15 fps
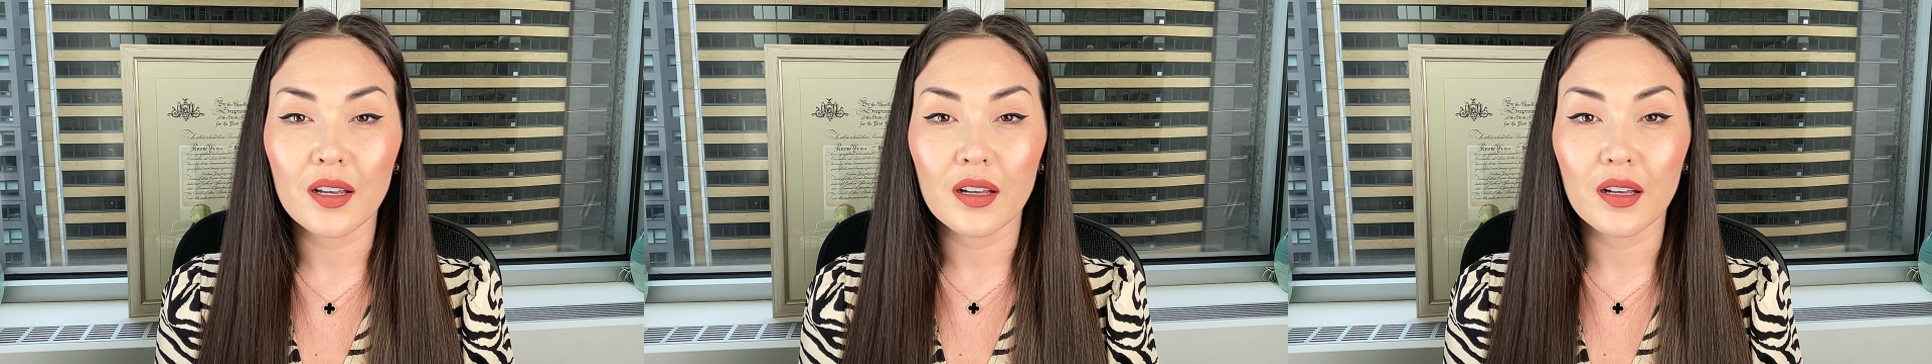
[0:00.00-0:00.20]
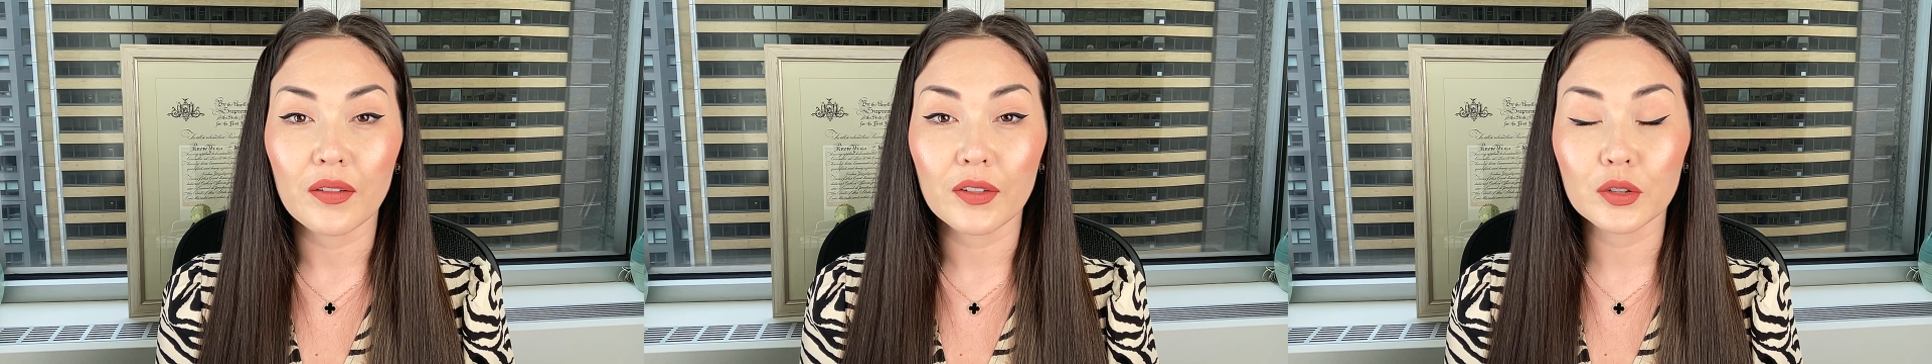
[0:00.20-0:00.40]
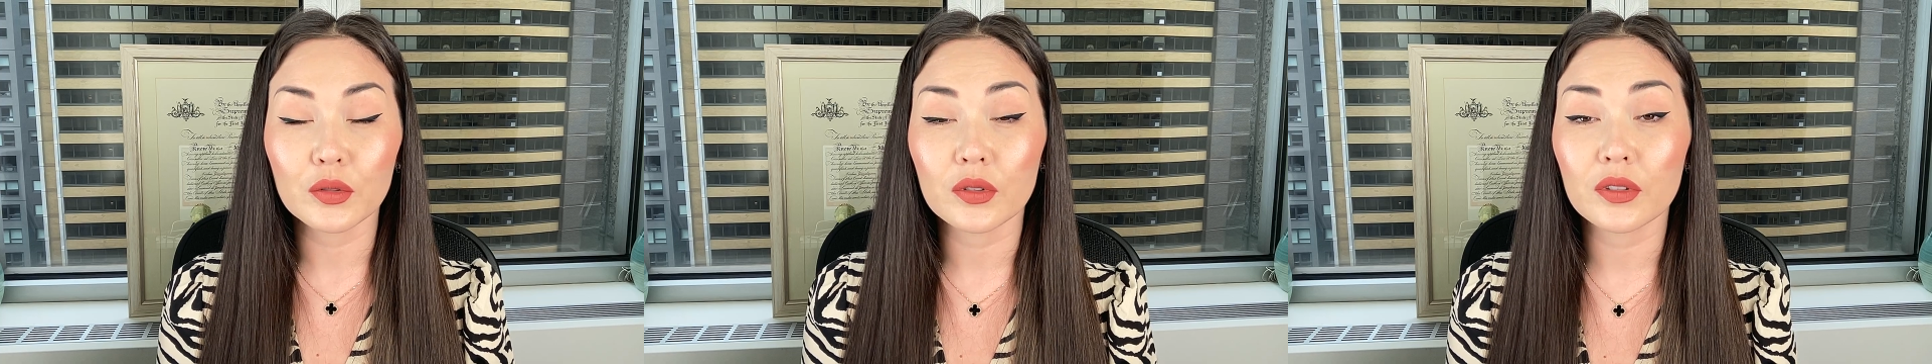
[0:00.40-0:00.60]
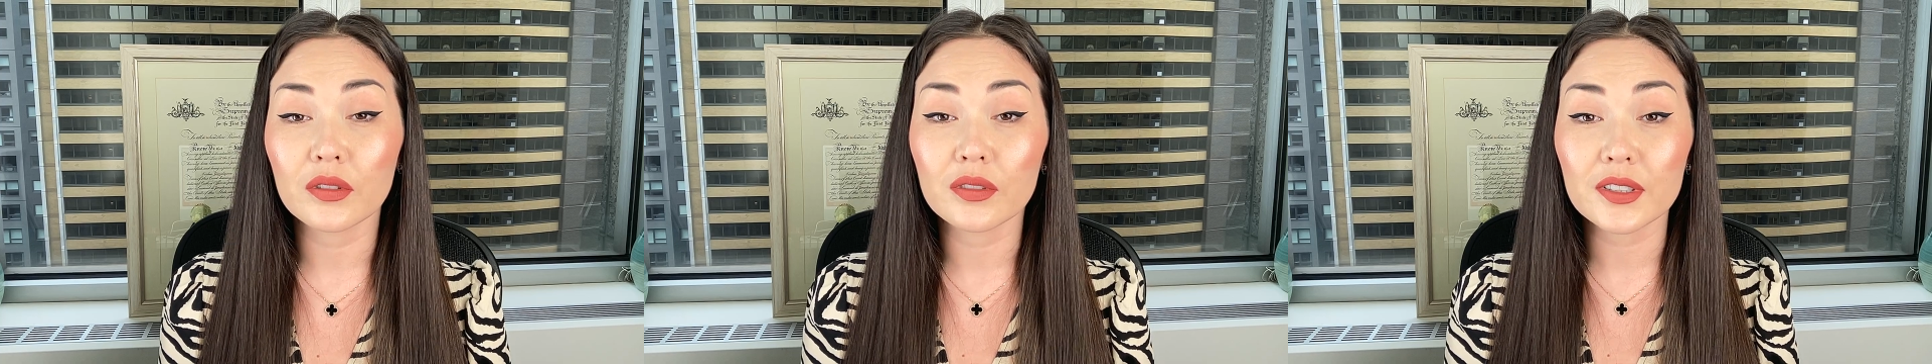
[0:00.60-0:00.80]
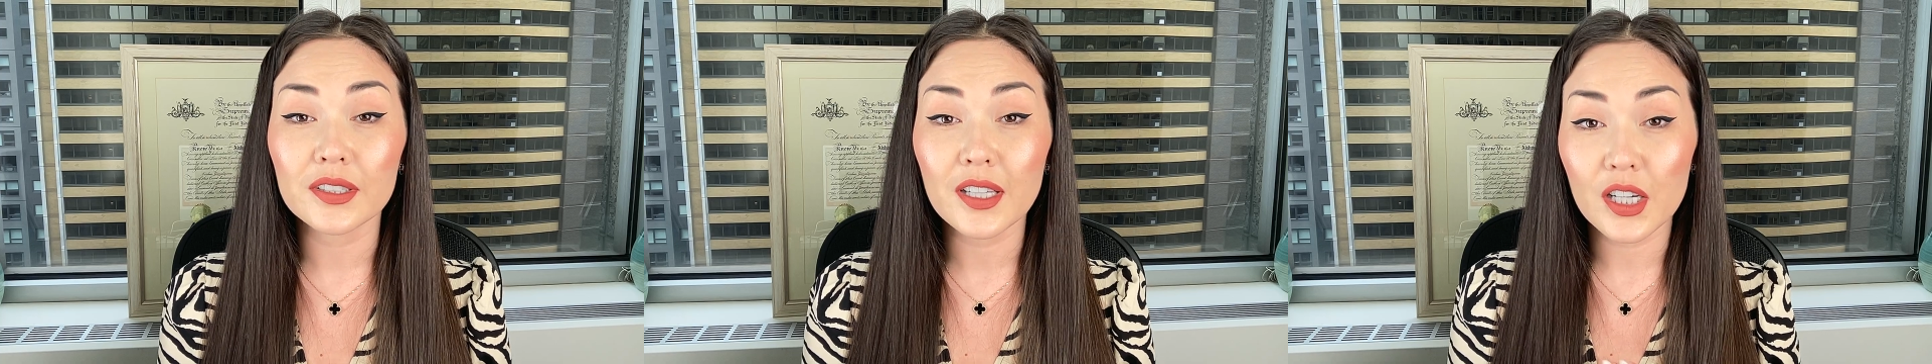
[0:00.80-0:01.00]
а, в которые
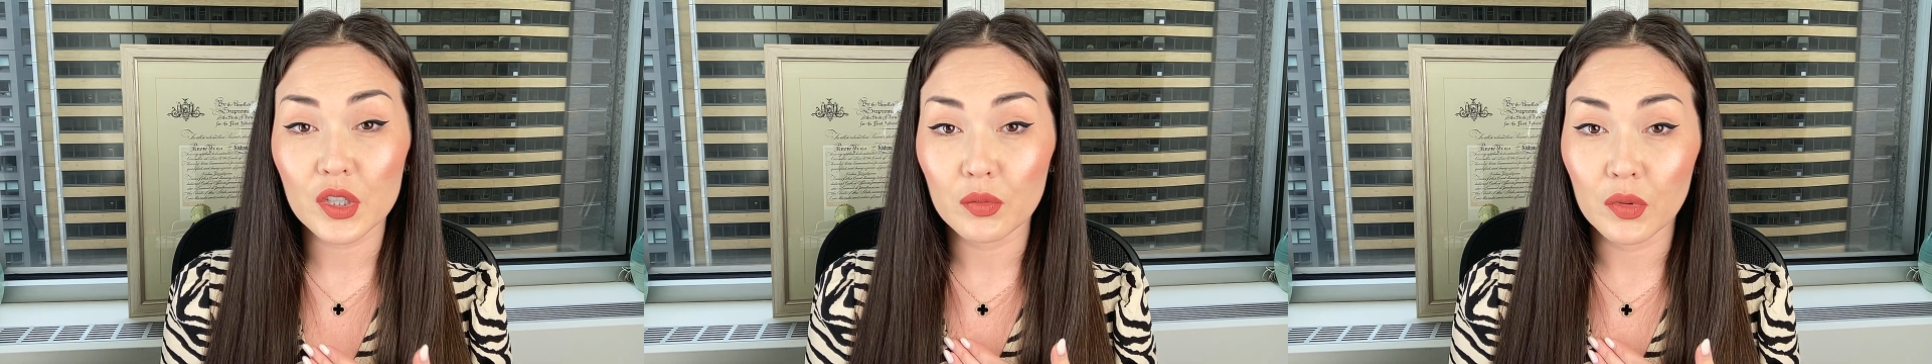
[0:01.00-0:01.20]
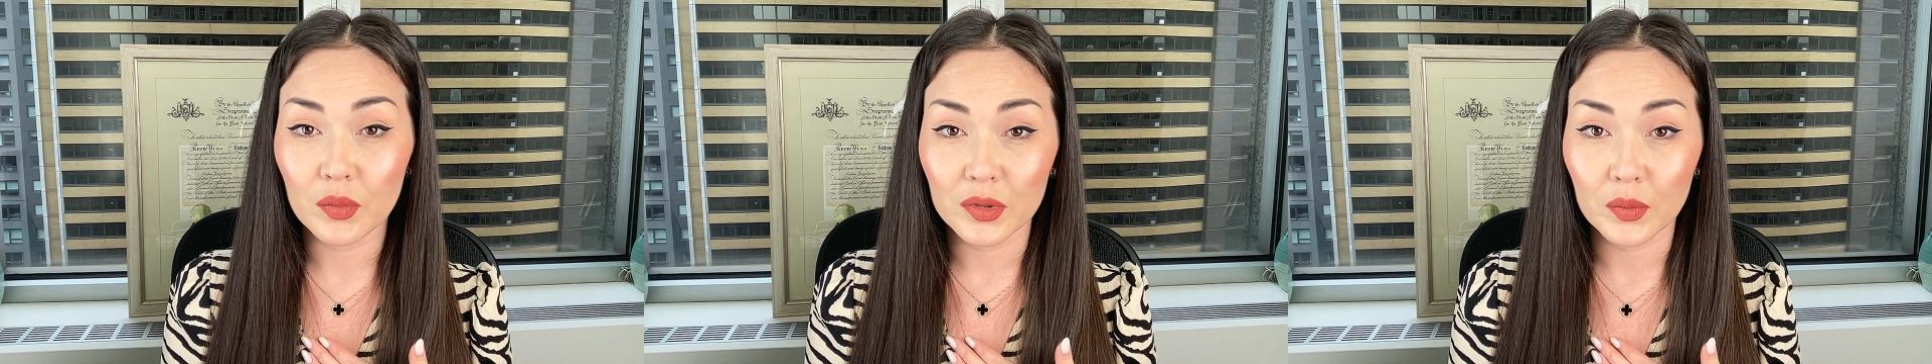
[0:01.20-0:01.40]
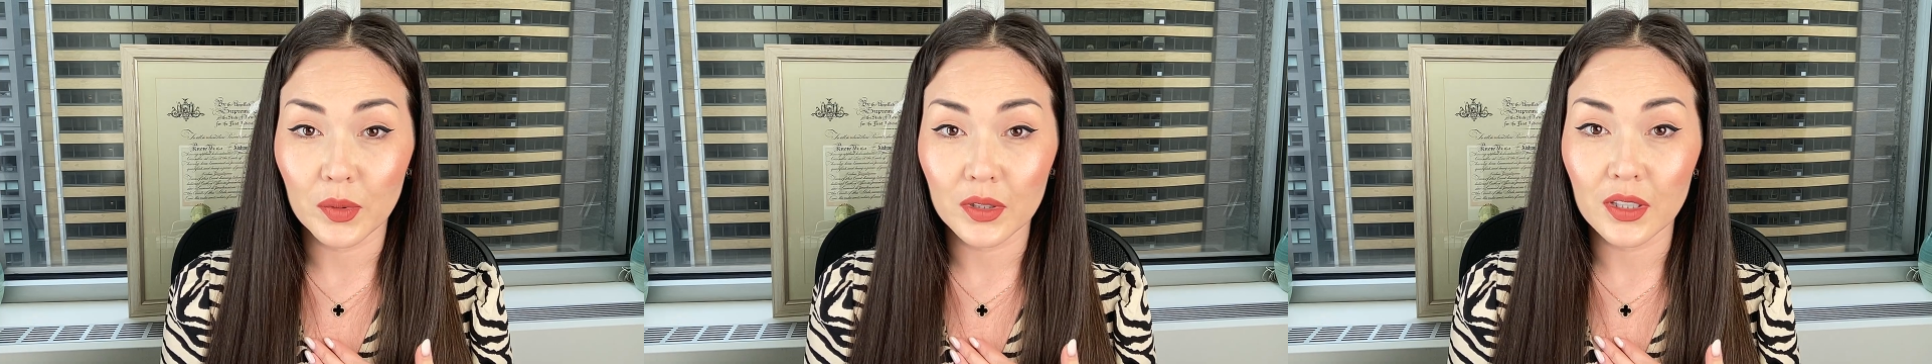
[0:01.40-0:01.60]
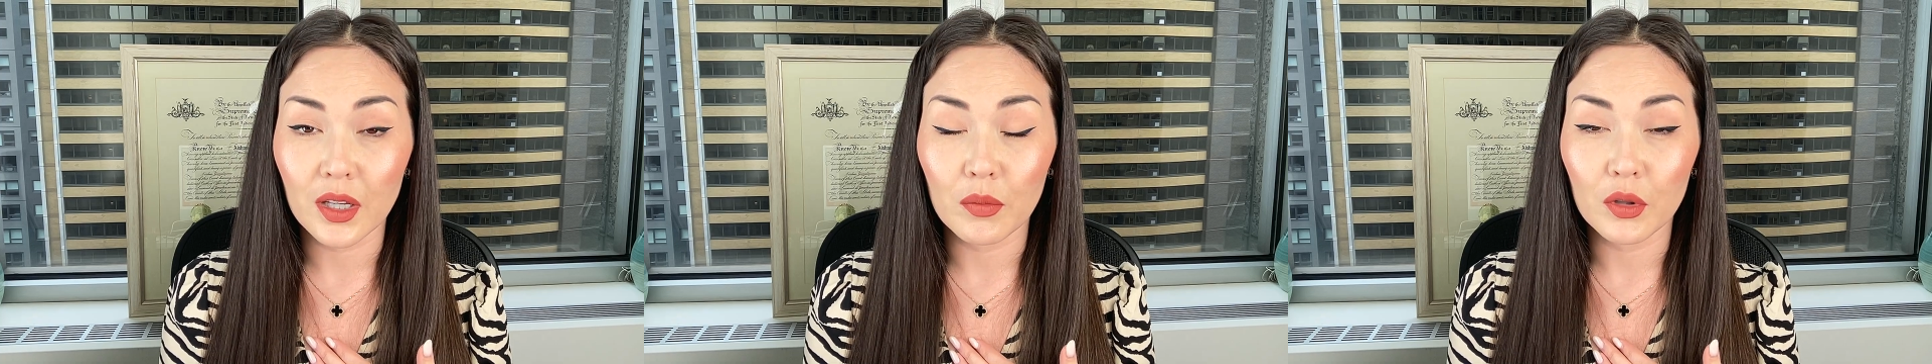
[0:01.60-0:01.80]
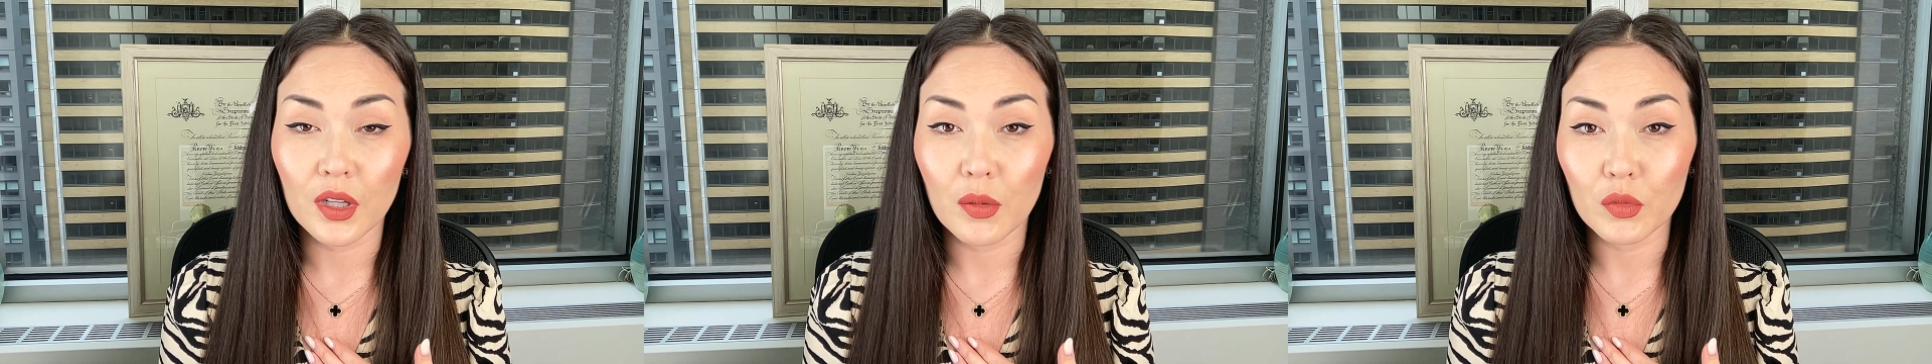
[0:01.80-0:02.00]
с нашими
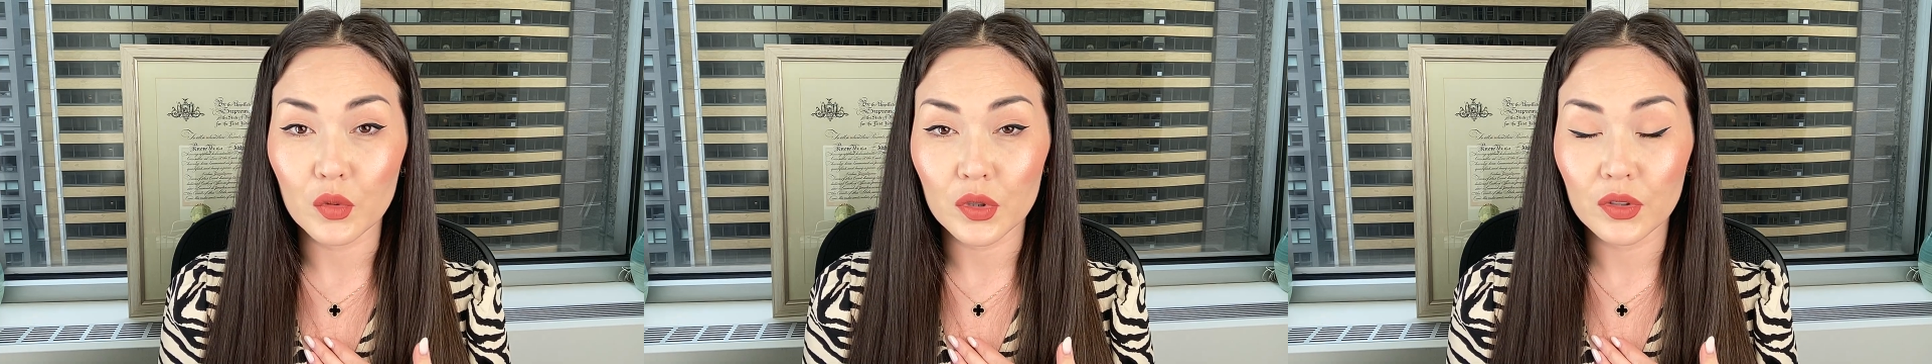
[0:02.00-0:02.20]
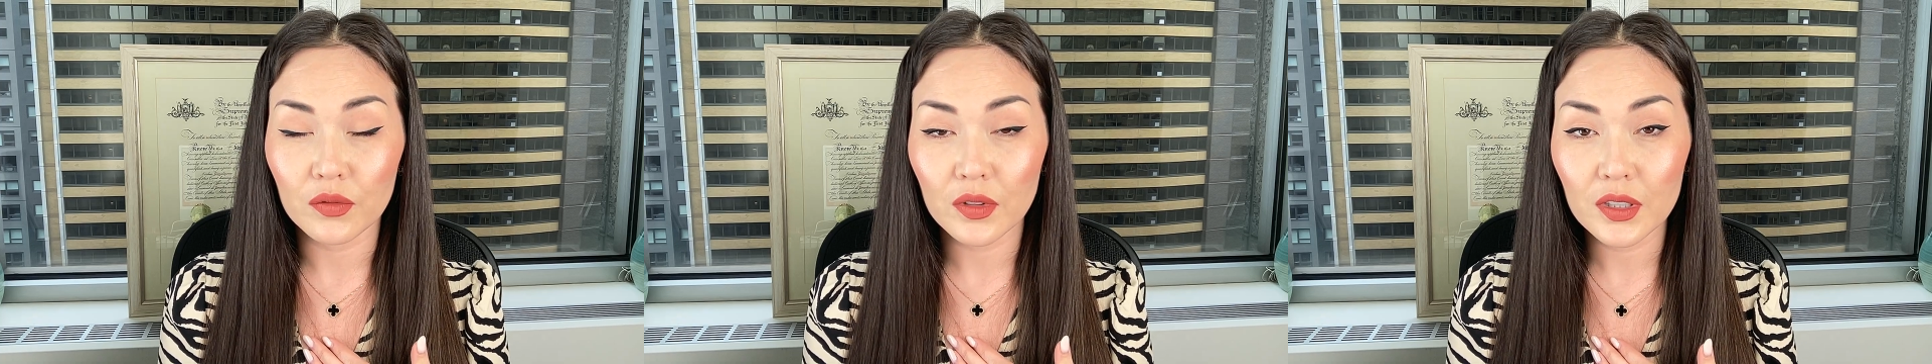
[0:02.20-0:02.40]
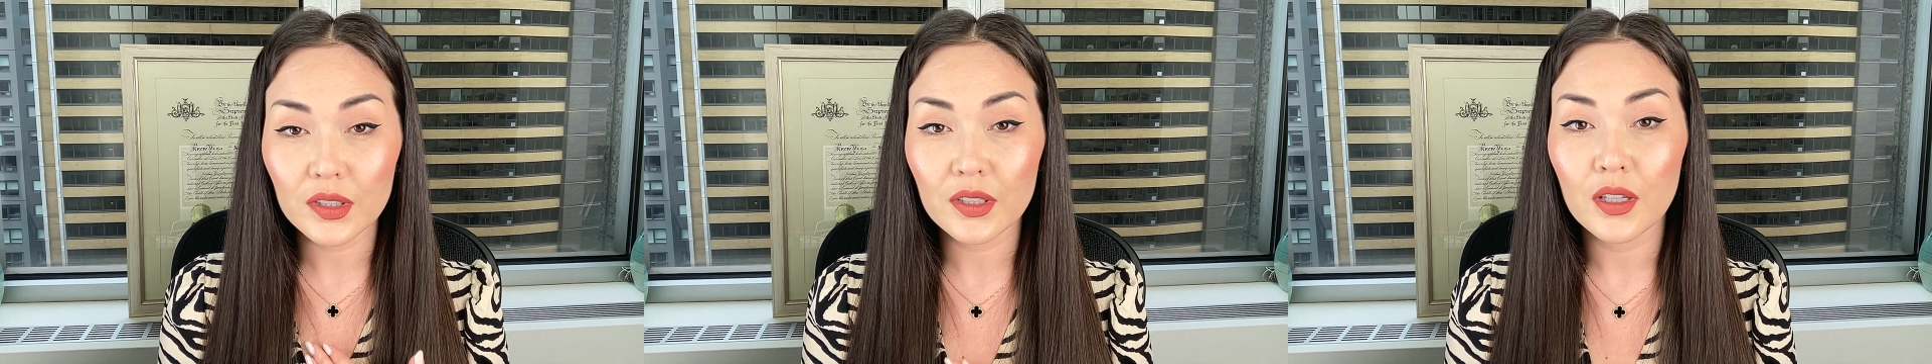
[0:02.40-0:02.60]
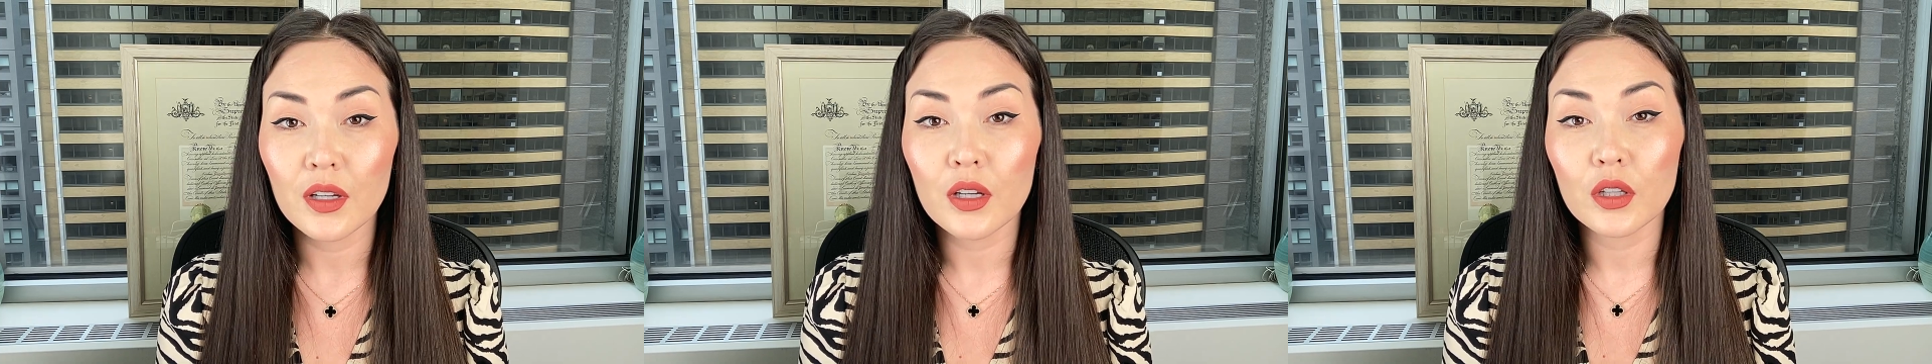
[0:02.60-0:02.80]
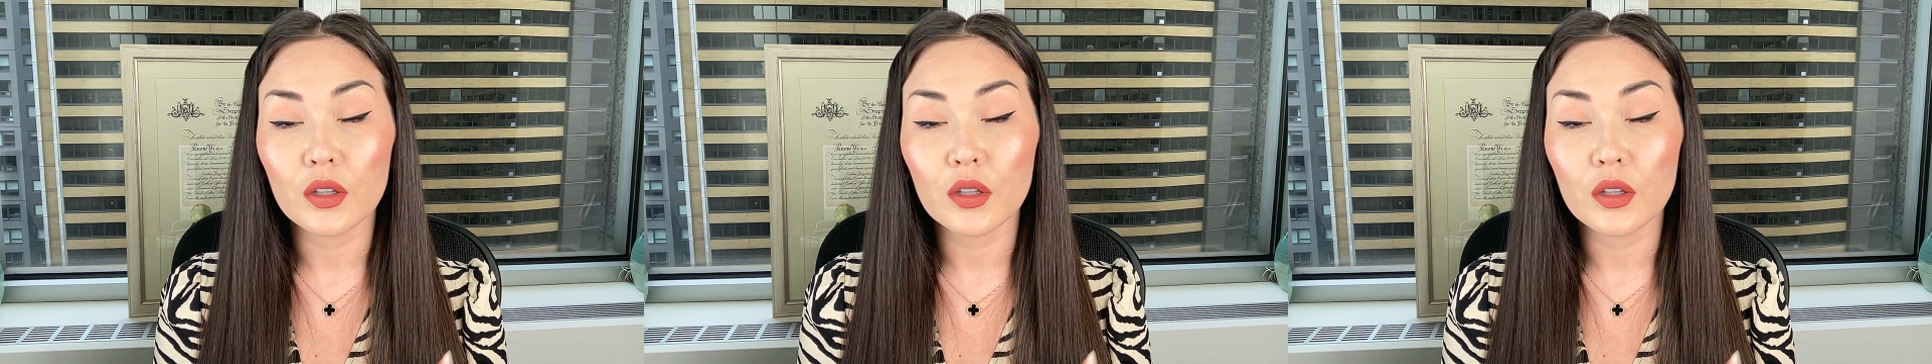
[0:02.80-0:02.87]
паспортами нам нужны визы,